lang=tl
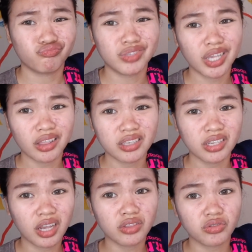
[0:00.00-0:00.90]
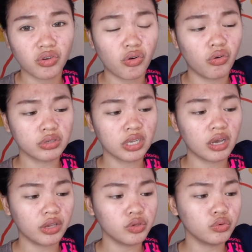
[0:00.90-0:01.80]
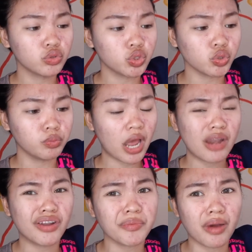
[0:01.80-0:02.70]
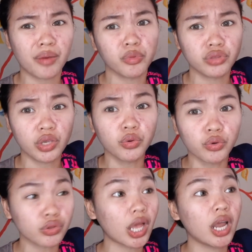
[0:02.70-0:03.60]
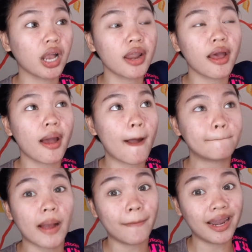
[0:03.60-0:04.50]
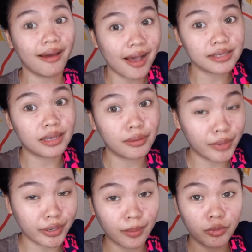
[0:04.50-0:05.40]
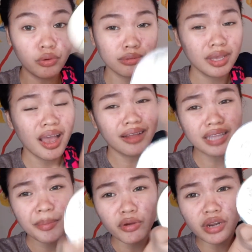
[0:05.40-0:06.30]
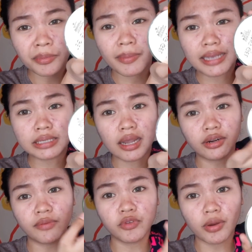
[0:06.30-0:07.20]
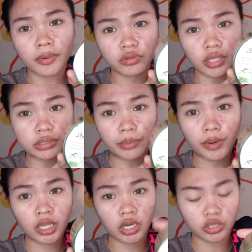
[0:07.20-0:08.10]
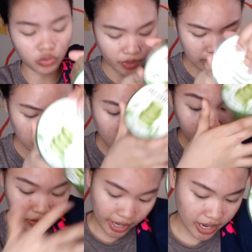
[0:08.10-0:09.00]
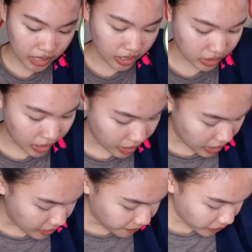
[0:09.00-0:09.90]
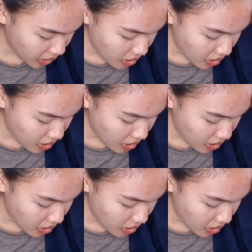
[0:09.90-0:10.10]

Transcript: Sikat na sikat to sa YouTube. Lalo na yung mga beauty guru talaga na pangmalakasa mag-review. Ang dami ko nababasang review about dito sa product na to eh. Try natin talaga.